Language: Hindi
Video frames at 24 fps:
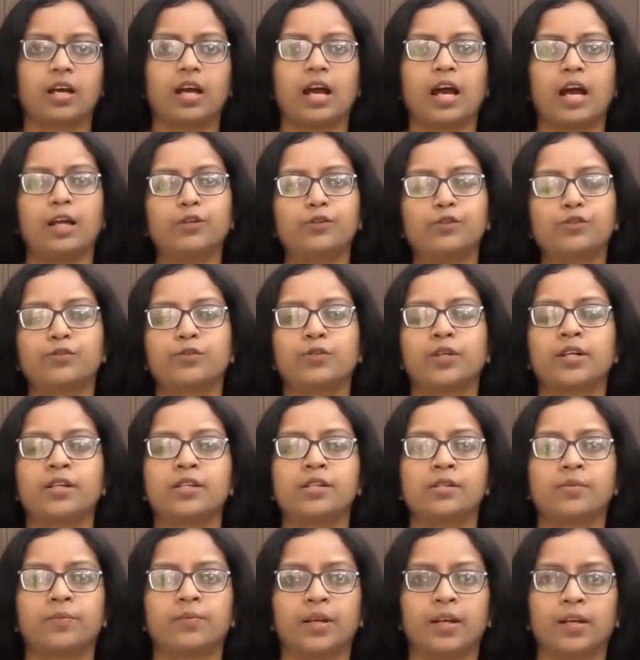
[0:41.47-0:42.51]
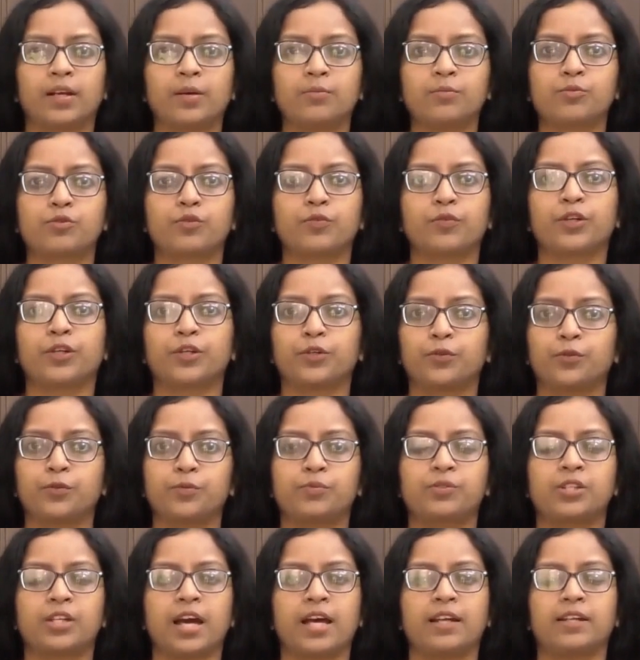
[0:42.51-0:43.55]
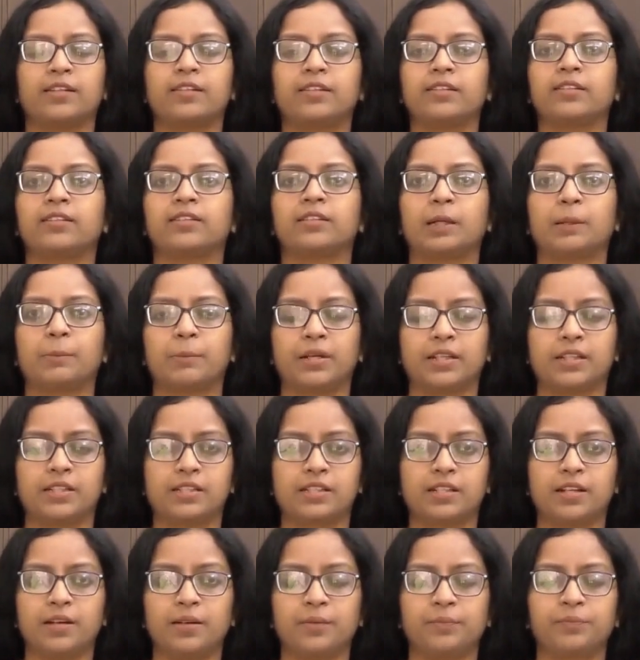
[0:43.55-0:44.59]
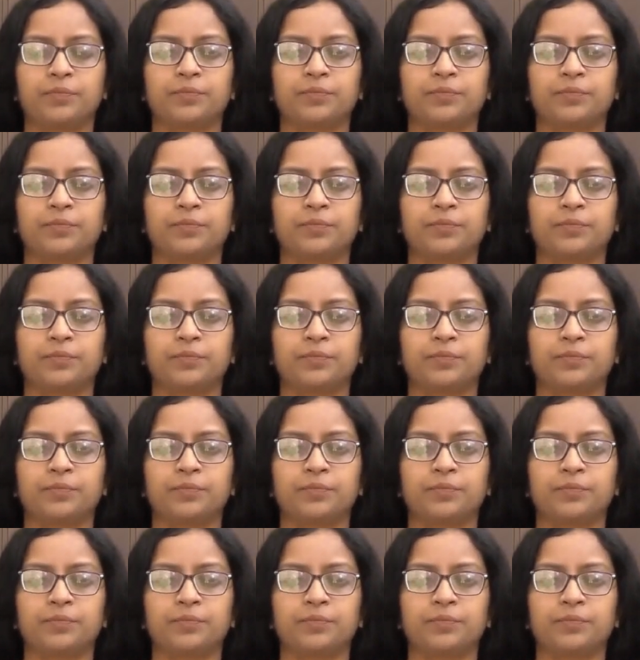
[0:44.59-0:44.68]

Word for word: हेलो स्टूडेंट्स वेलकम टू अवर यूट्यूब चैनल द मेंटा